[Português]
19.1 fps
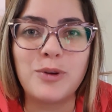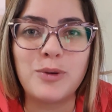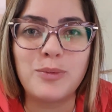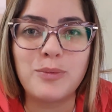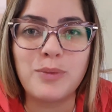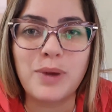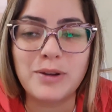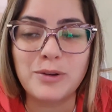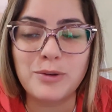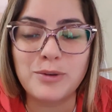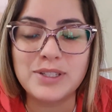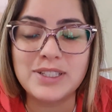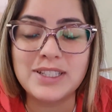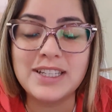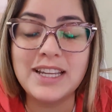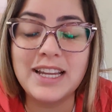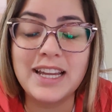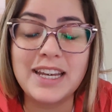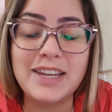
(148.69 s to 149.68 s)
uma
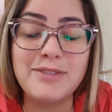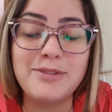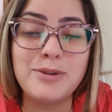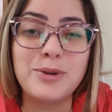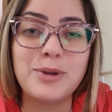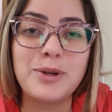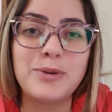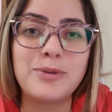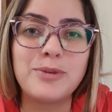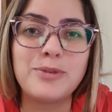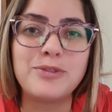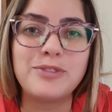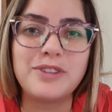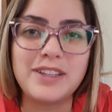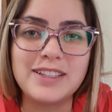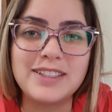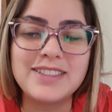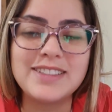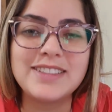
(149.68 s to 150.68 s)
coisa incrível que eu
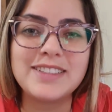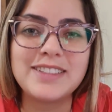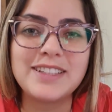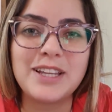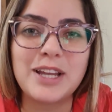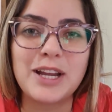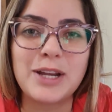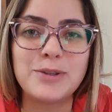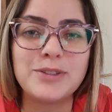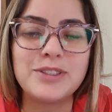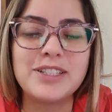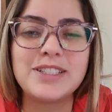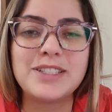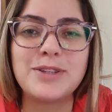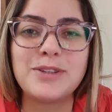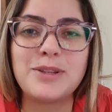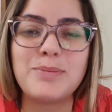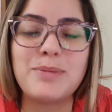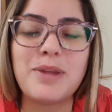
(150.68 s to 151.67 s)
fiz, que
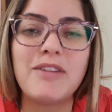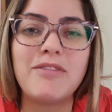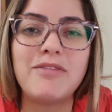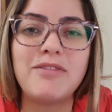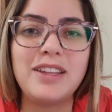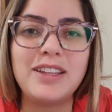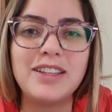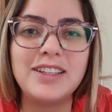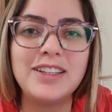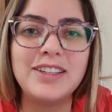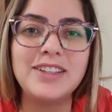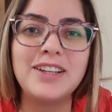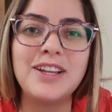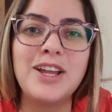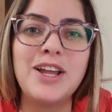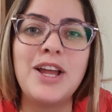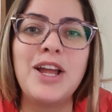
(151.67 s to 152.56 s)
aconteceu na minha vida.